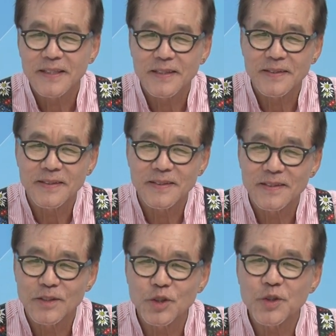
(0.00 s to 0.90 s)

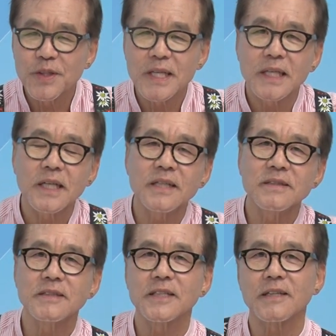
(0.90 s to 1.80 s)
그 주리히에
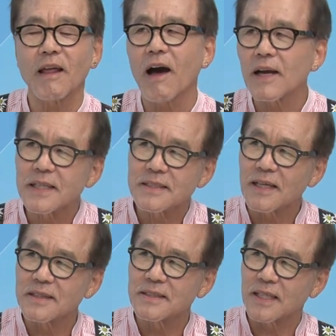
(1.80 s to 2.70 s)
있는 이제 타겟
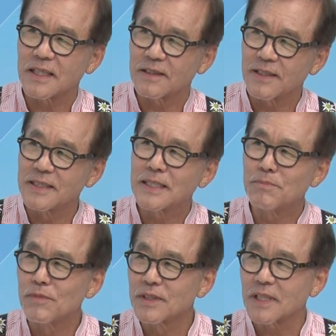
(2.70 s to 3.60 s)
산자이그란
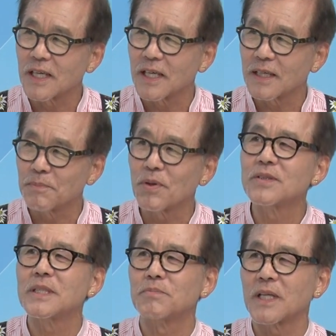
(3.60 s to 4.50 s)
신문사 그
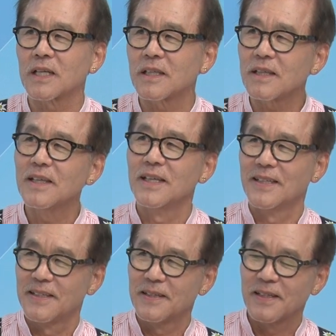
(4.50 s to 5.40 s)
편집장이
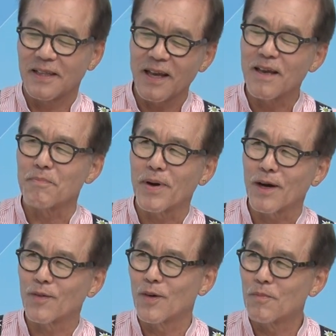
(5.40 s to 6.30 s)

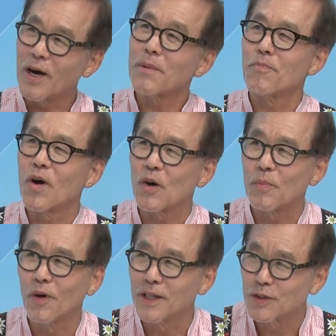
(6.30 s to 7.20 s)
테이프하고 뭐 악보하고
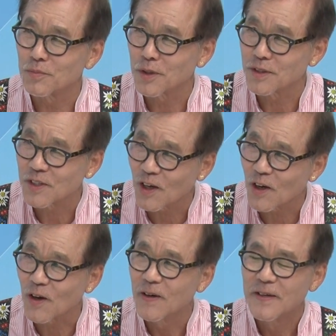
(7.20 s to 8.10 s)

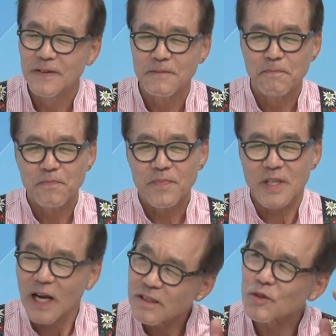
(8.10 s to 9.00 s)
보내주면서
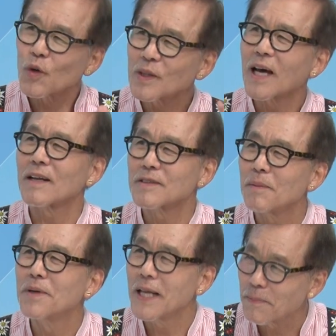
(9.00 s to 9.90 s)
잘 듣고 따라서
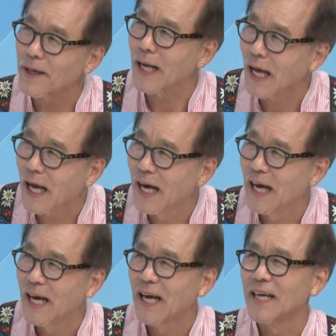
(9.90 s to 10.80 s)
한번 해봐라.
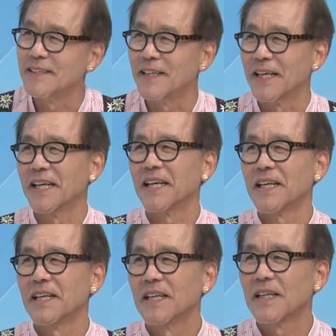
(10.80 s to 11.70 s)
아, 예. 네.
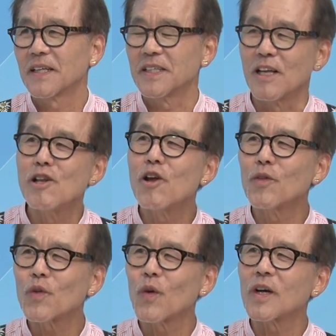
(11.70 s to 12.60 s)
그
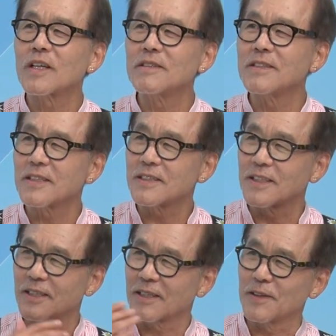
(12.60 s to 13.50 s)
1년 동안을 이제
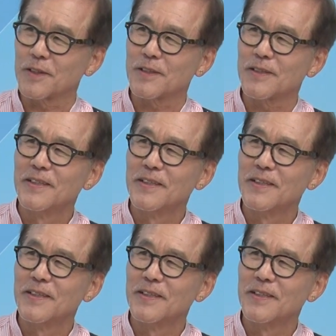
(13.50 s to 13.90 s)
제가 그